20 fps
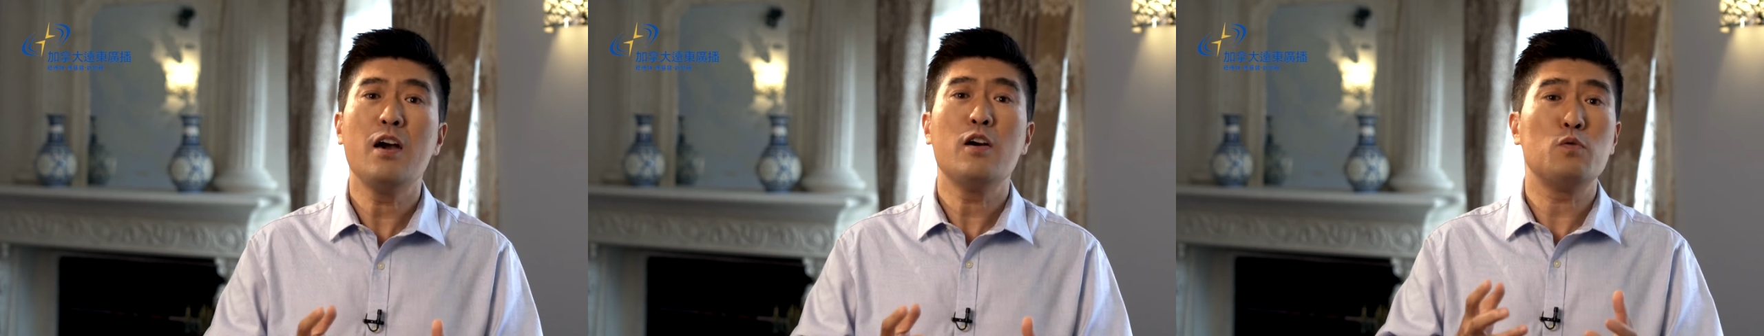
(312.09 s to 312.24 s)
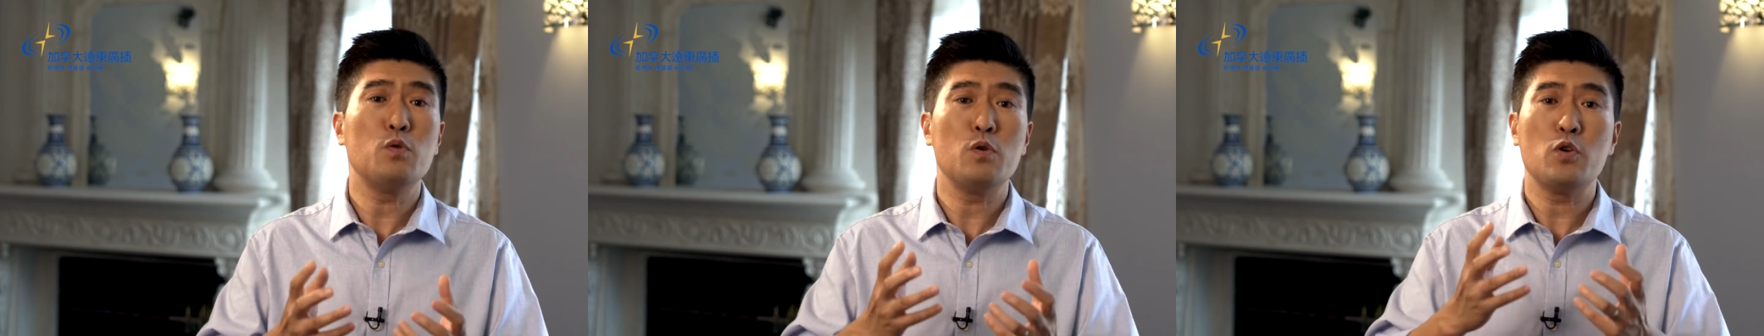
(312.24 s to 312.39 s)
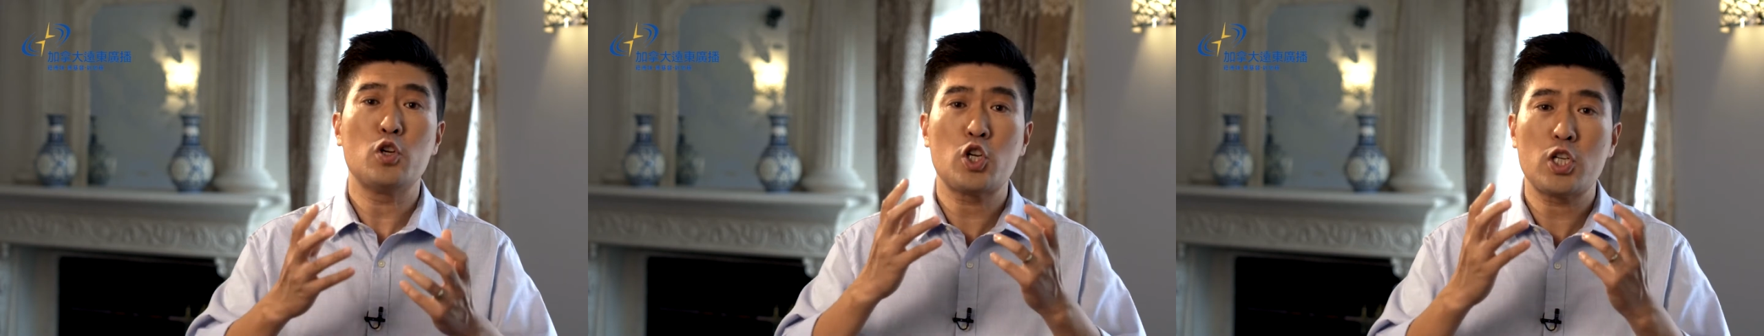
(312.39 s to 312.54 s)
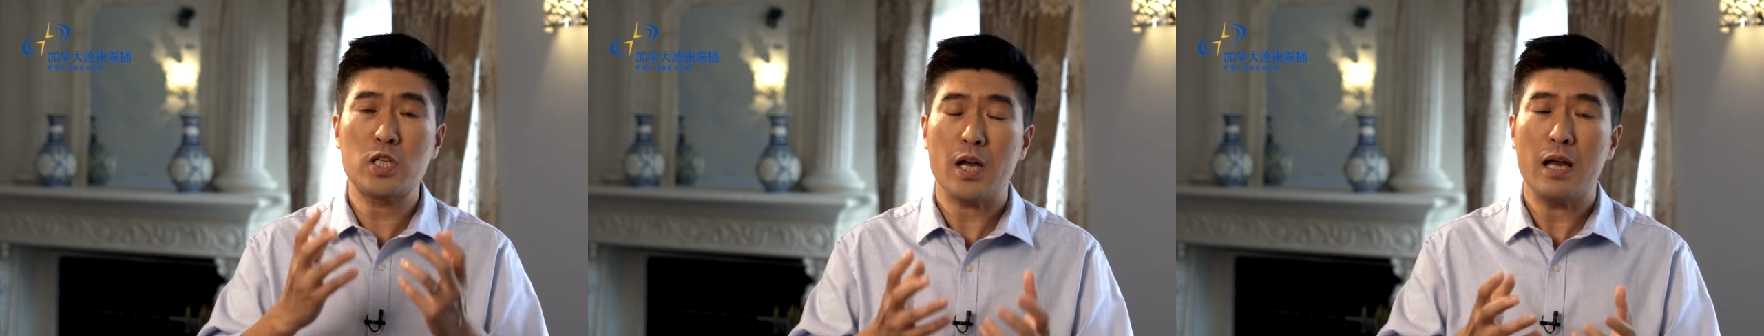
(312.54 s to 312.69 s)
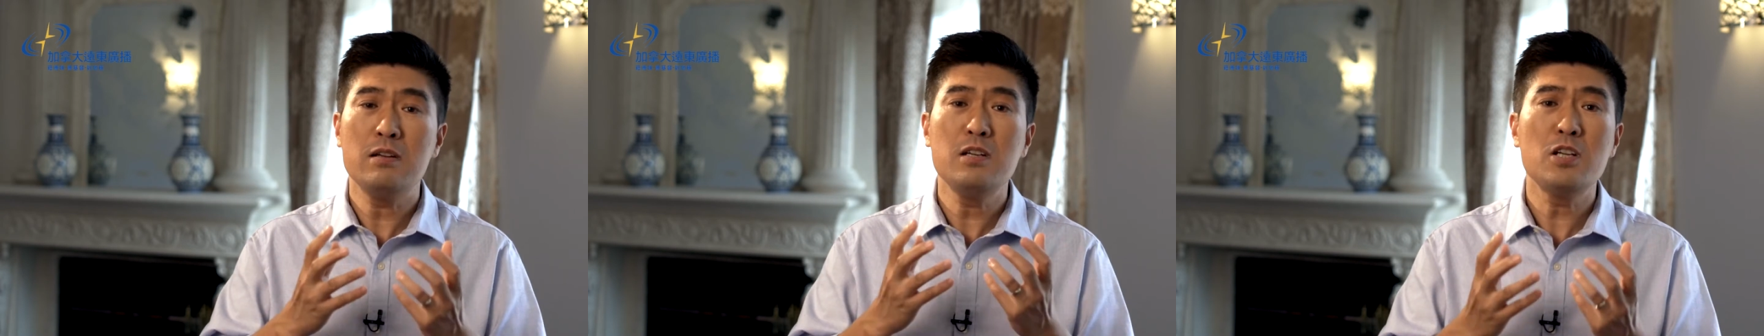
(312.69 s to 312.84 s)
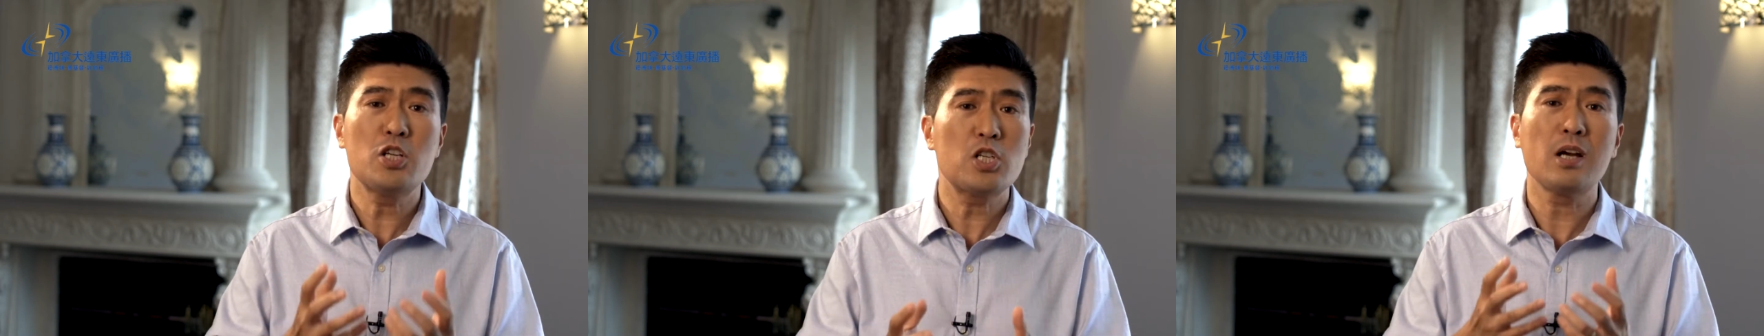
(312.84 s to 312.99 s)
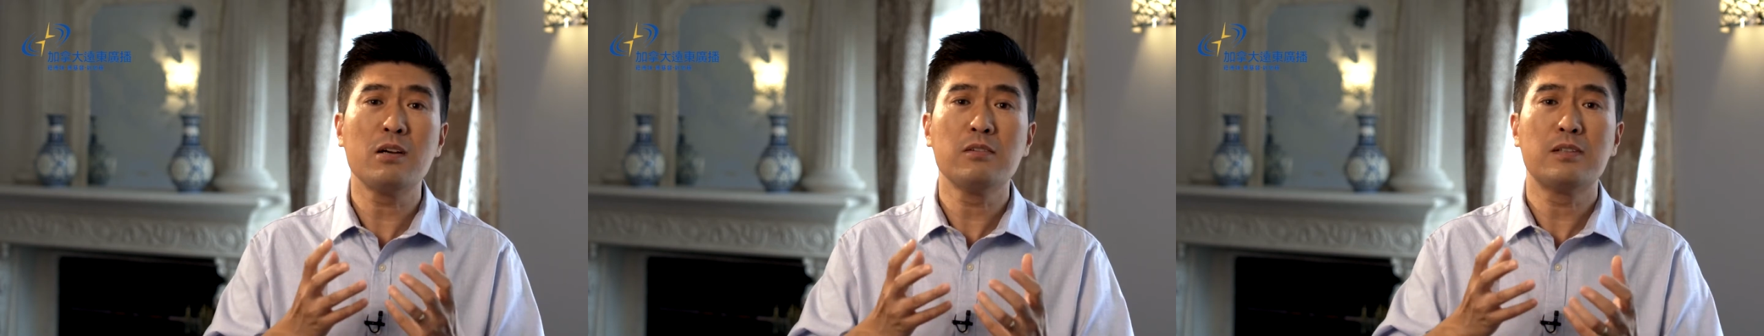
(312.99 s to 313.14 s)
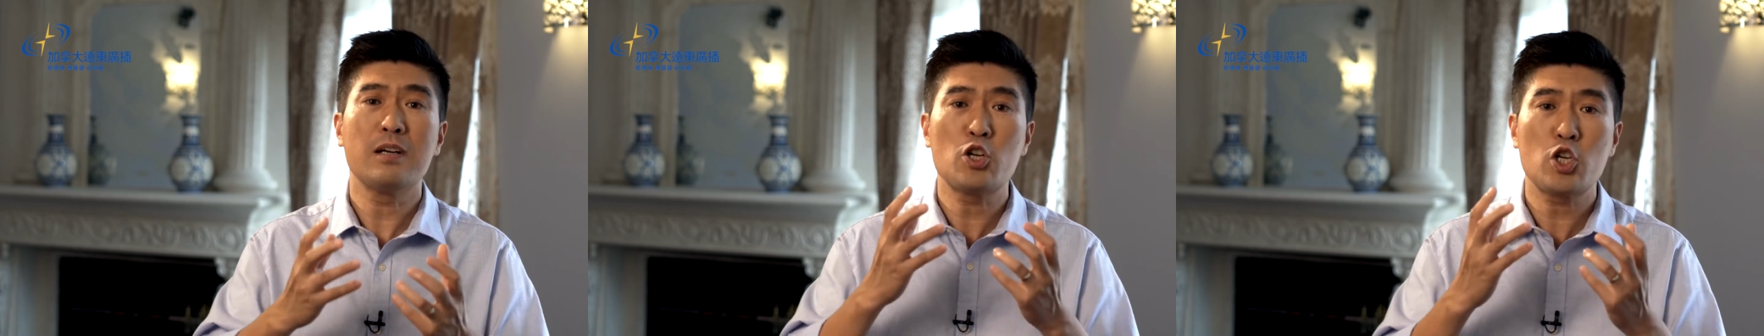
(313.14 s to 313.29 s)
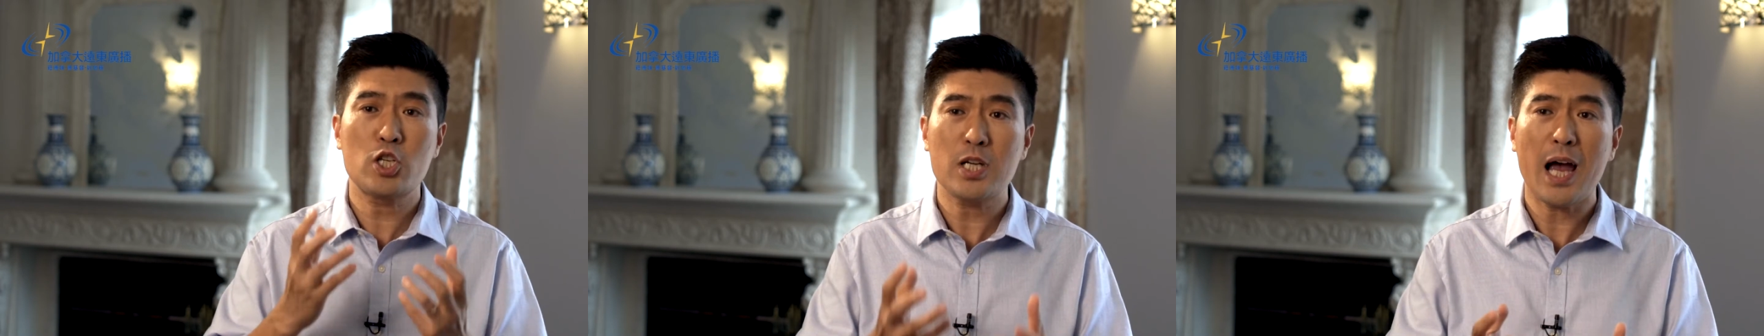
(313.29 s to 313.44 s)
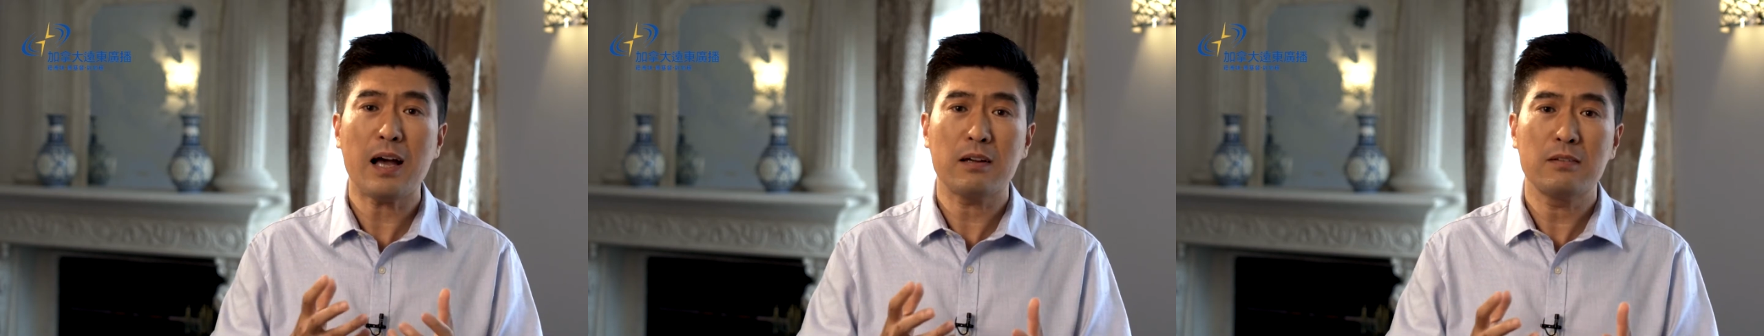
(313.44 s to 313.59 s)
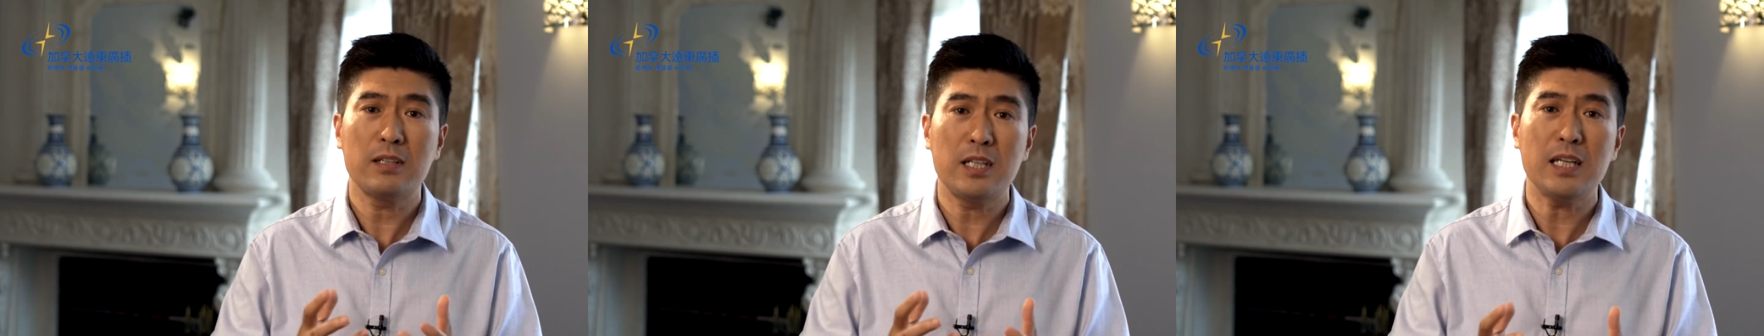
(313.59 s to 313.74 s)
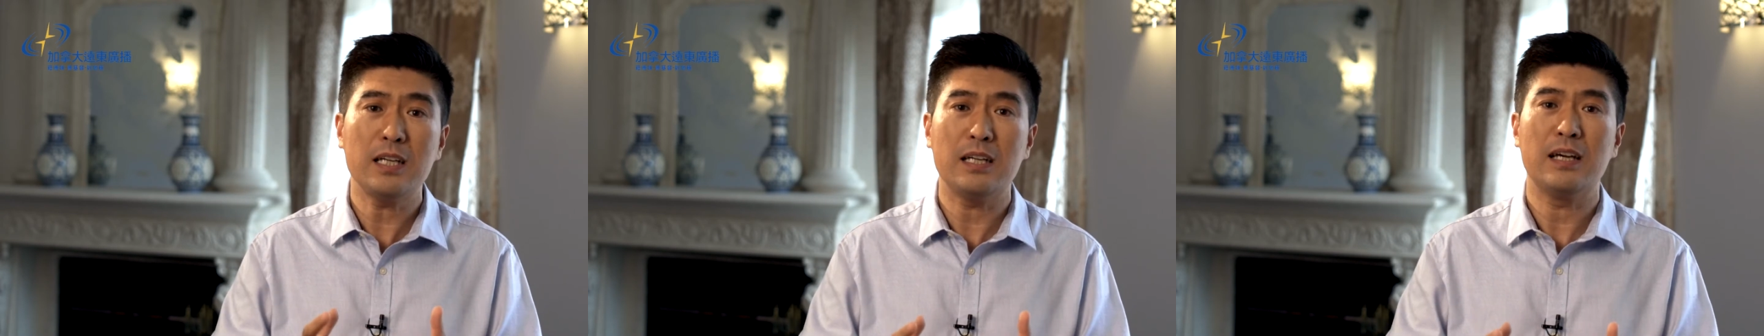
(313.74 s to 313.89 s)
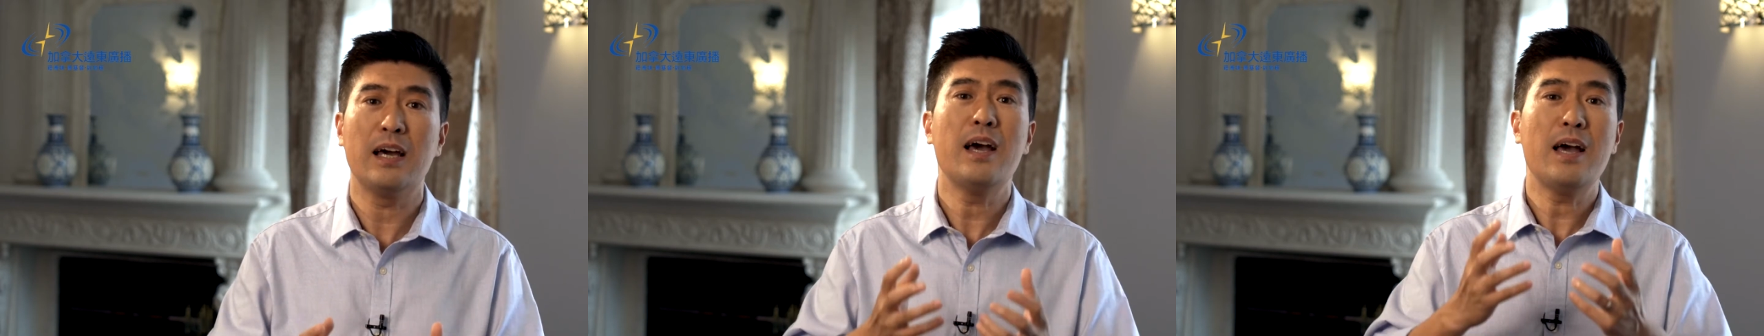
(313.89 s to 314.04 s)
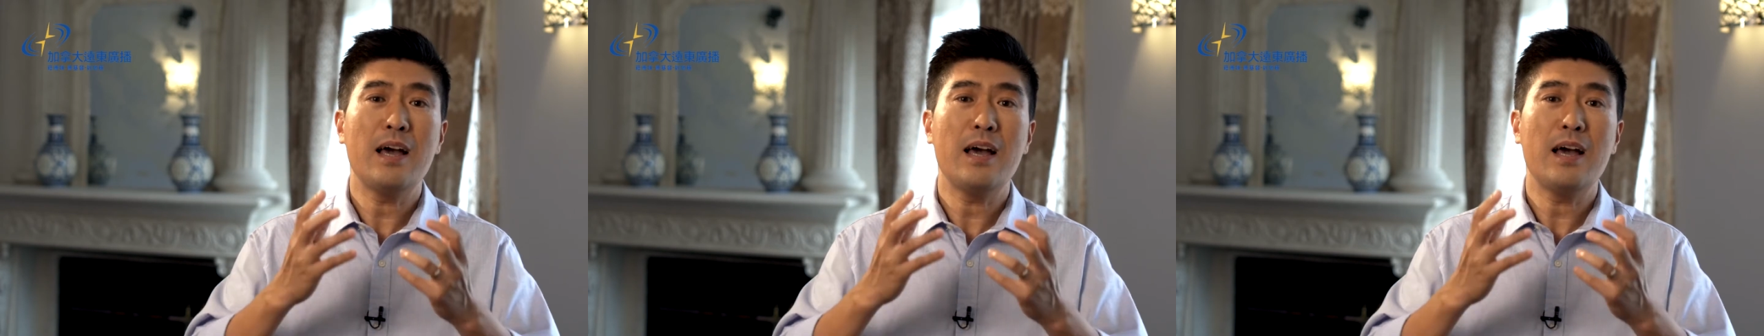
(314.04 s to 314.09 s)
与神圣的上帝。